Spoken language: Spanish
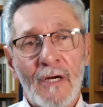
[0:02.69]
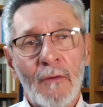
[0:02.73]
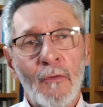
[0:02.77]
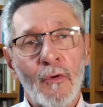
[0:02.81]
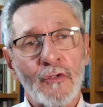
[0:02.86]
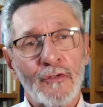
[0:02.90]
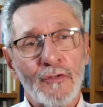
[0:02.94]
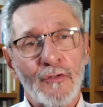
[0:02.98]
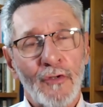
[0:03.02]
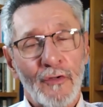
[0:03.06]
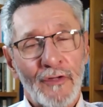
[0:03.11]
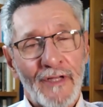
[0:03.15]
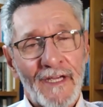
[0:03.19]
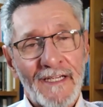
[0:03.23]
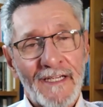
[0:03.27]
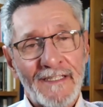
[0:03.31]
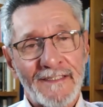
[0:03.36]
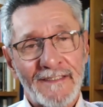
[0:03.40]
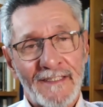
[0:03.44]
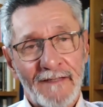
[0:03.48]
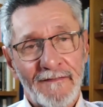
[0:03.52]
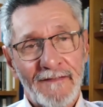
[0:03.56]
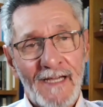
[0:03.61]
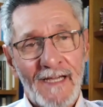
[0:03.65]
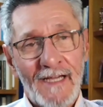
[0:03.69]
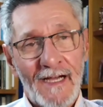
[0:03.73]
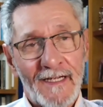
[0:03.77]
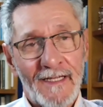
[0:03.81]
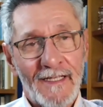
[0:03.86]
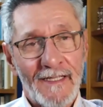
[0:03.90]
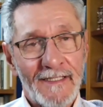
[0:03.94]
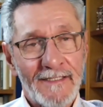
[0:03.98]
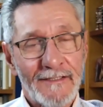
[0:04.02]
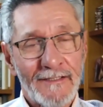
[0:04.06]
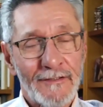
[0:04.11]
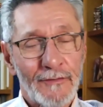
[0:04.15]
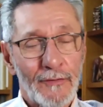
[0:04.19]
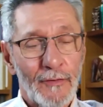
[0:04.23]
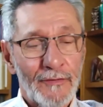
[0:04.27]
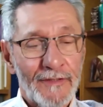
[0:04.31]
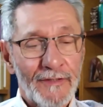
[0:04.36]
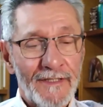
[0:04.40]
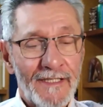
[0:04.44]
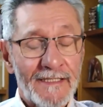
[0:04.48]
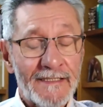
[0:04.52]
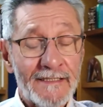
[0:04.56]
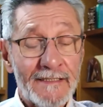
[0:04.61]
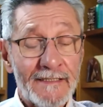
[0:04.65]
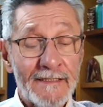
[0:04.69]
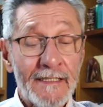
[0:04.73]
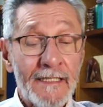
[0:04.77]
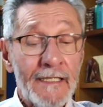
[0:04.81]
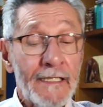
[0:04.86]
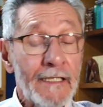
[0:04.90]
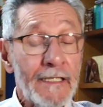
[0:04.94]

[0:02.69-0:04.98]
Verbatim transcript: bordo de este viaje de historias.